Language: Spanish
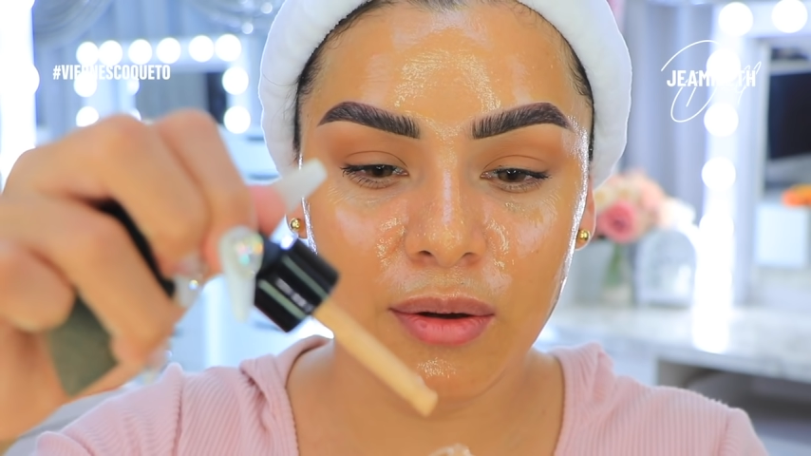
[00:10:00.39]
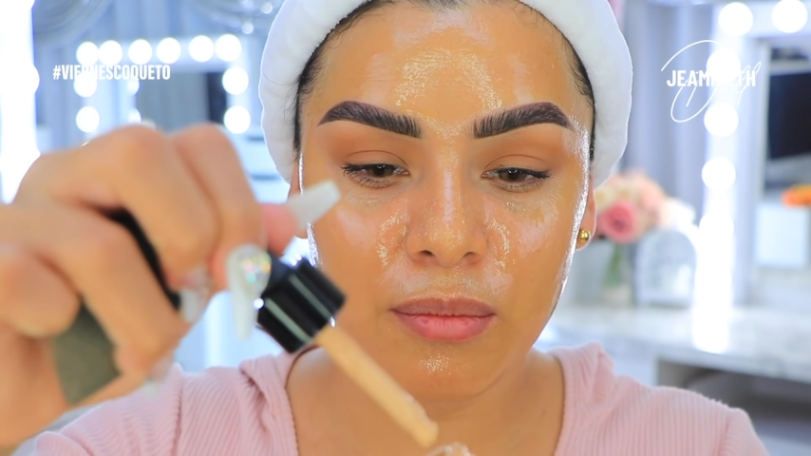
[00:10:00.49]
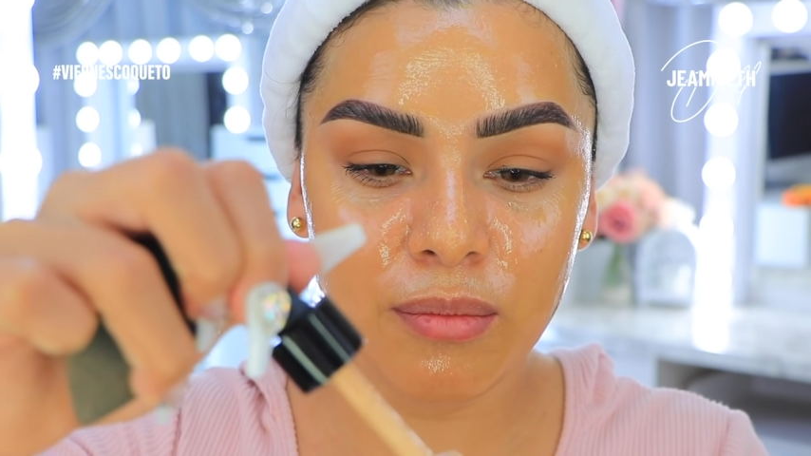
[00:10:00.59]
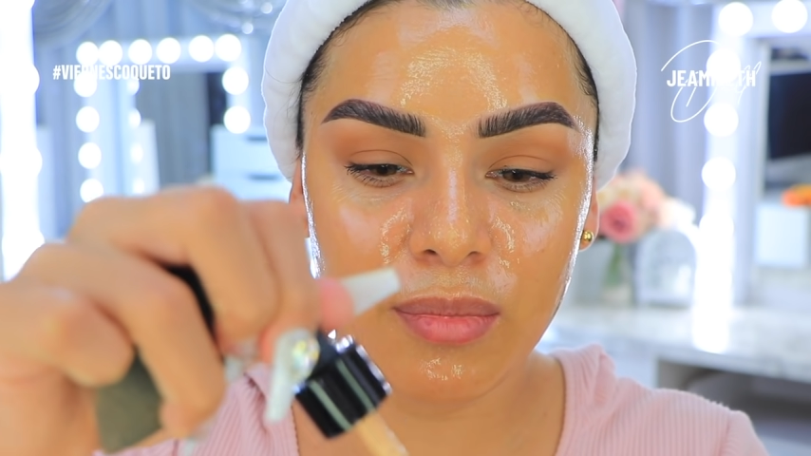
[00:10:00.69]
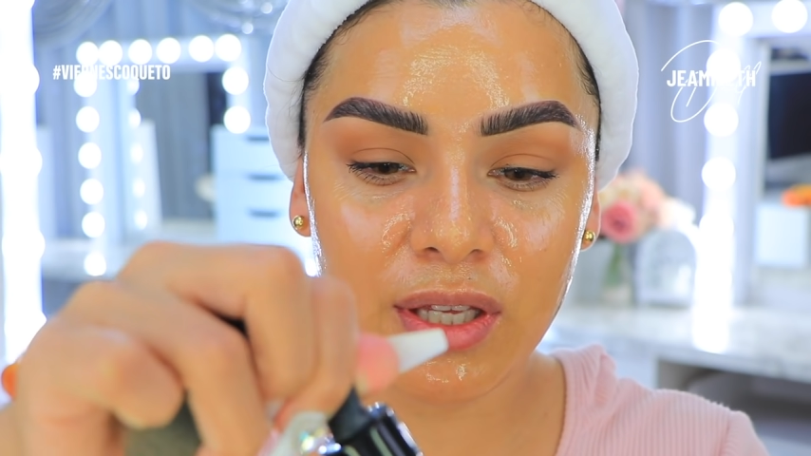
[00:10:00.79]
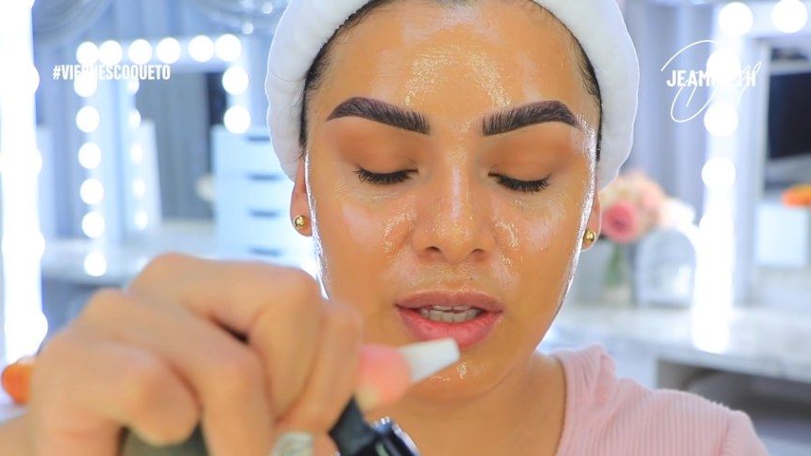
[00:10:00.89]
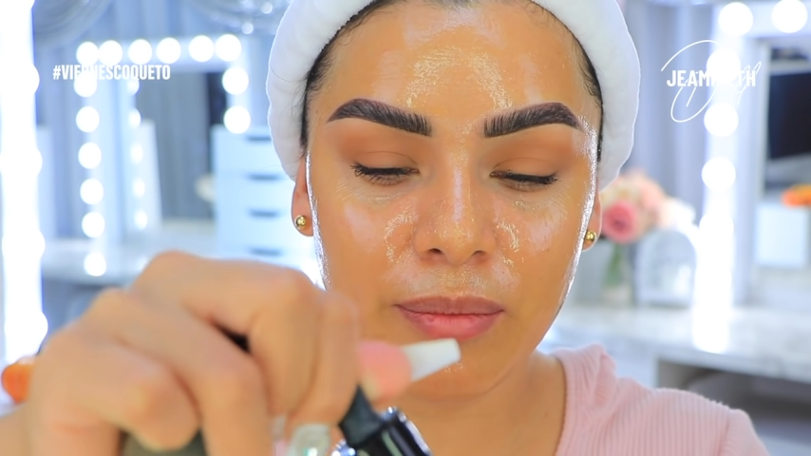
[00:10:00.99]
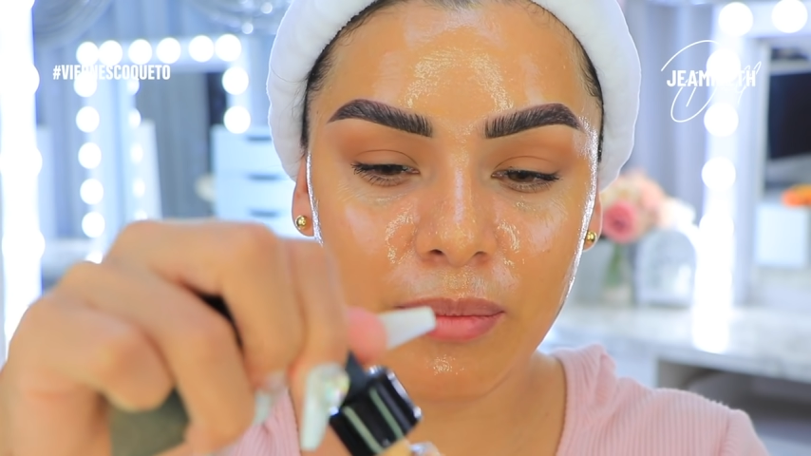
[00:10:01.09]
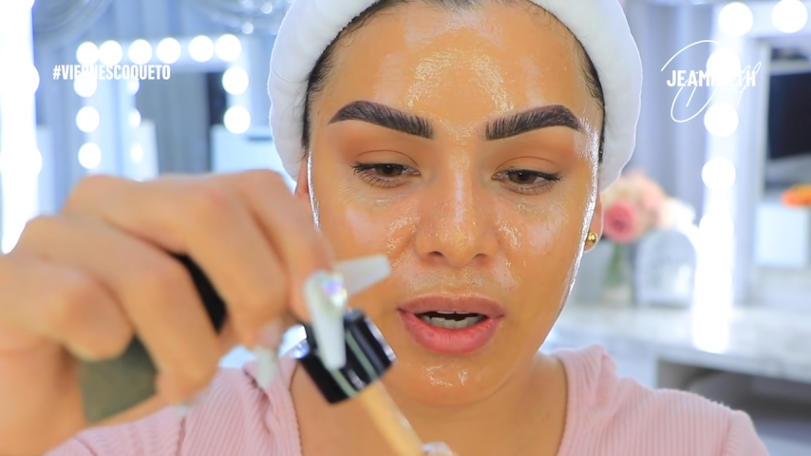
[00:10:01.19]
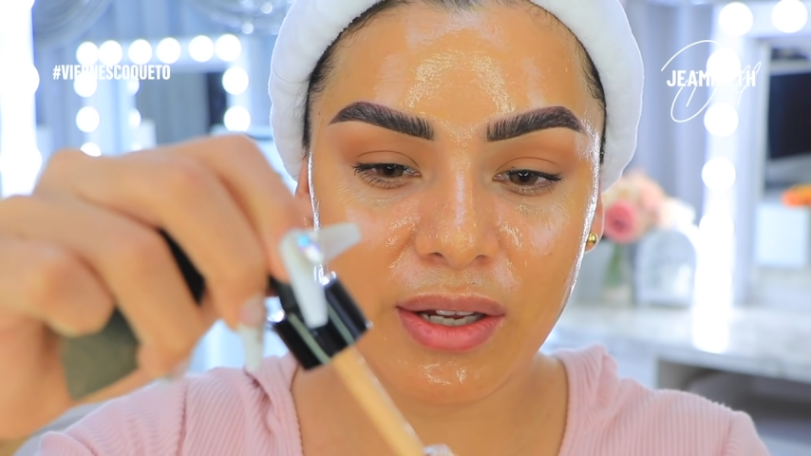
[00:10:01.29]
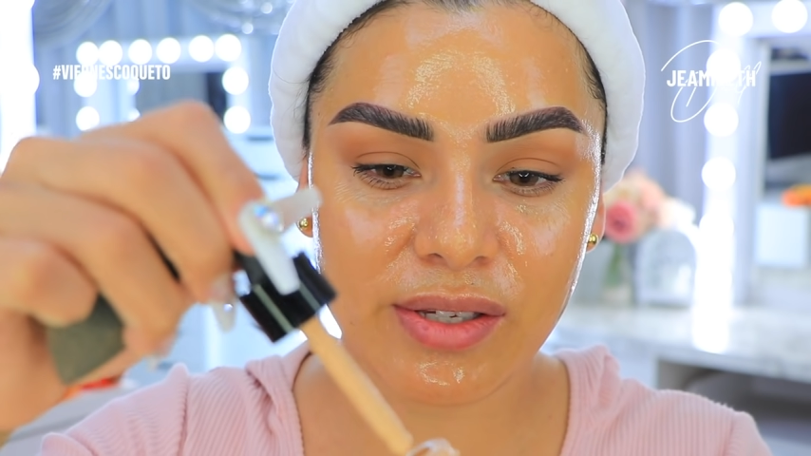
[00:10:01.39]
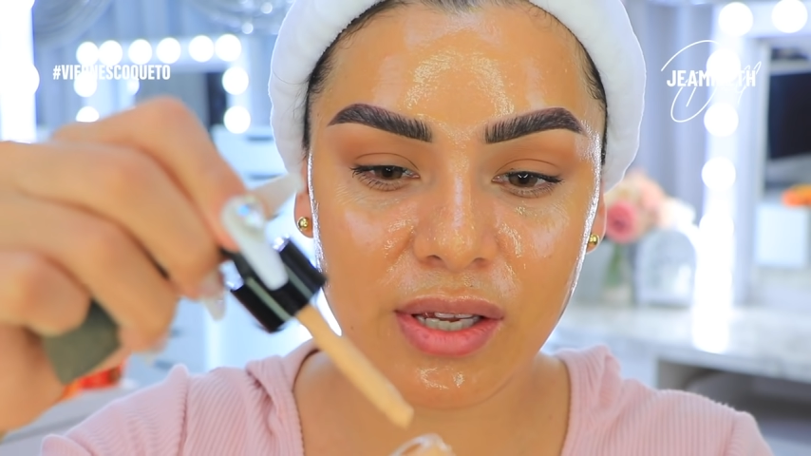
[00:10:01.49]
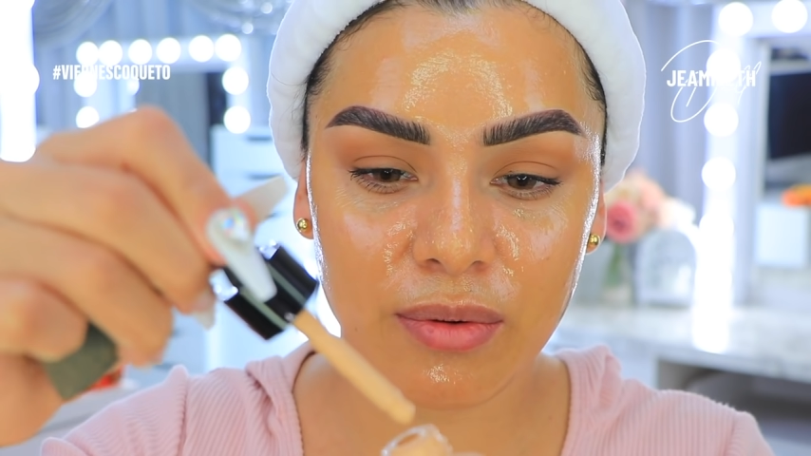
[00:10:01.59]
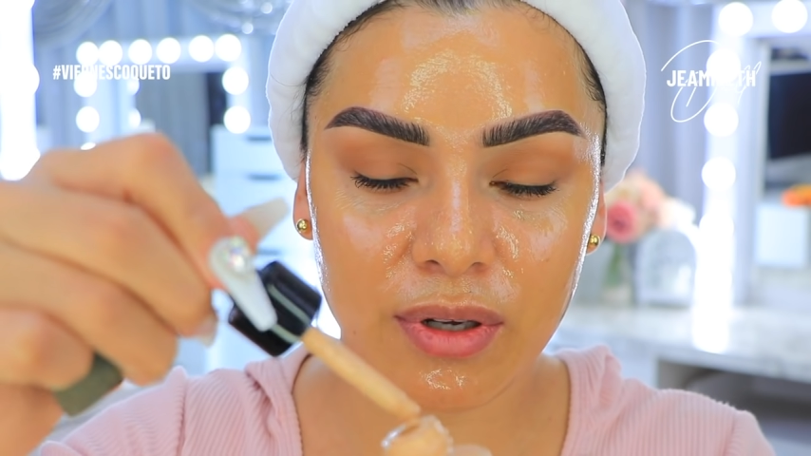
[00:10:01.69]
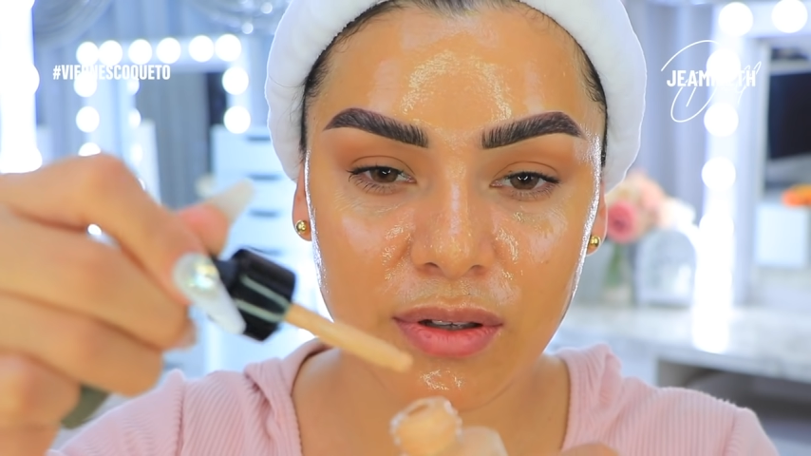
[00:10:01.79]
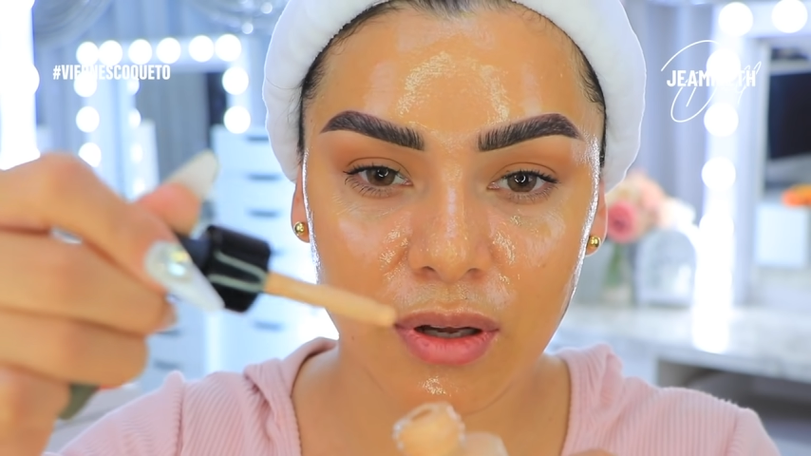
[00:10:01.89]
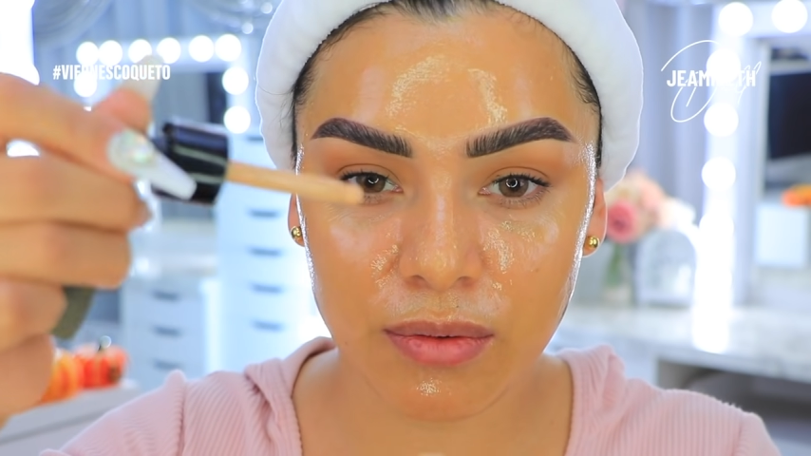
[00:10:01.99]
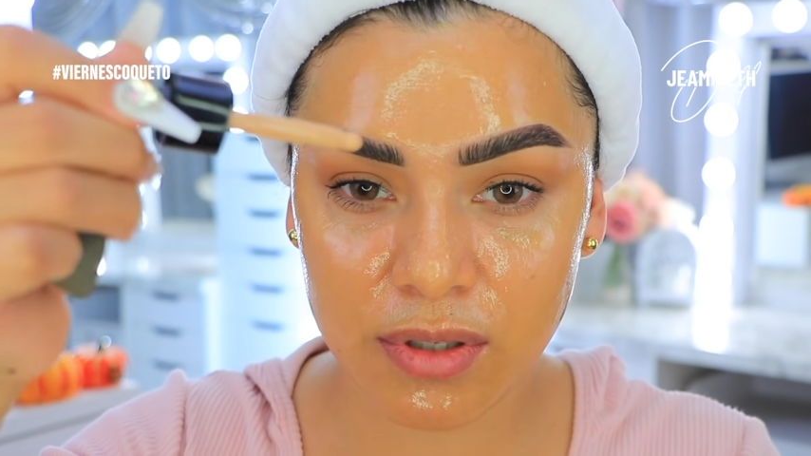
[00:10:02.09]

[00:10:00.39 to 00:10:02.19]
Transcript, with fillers: mi base, voy a estar